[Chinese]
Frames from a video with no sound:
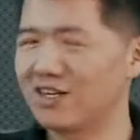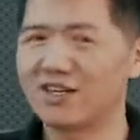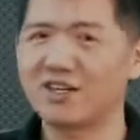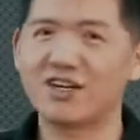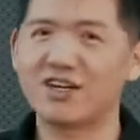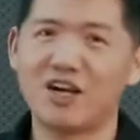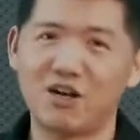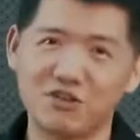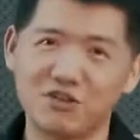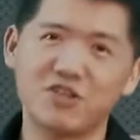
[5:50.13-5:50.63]

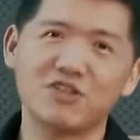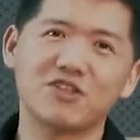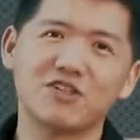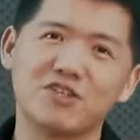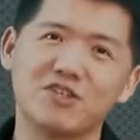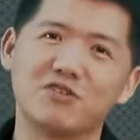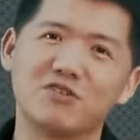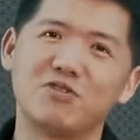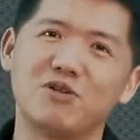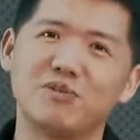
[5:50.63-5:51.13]
呃，好消
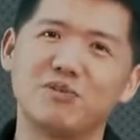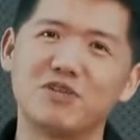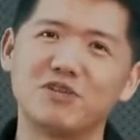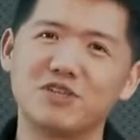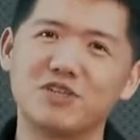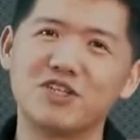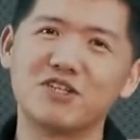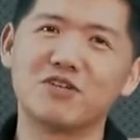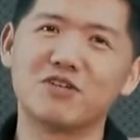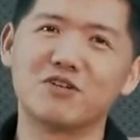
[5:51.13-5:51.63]
息是我们
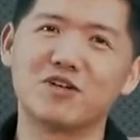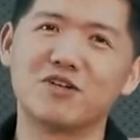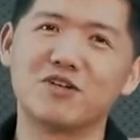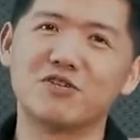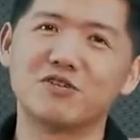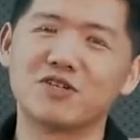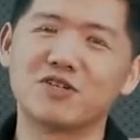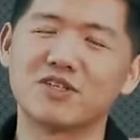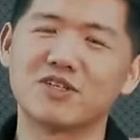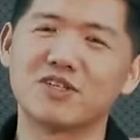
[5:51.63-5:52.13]
又新弄了一
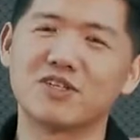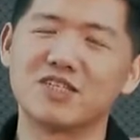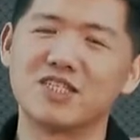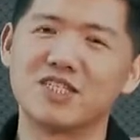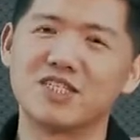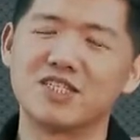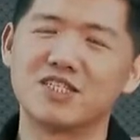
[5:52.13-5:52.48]
公司。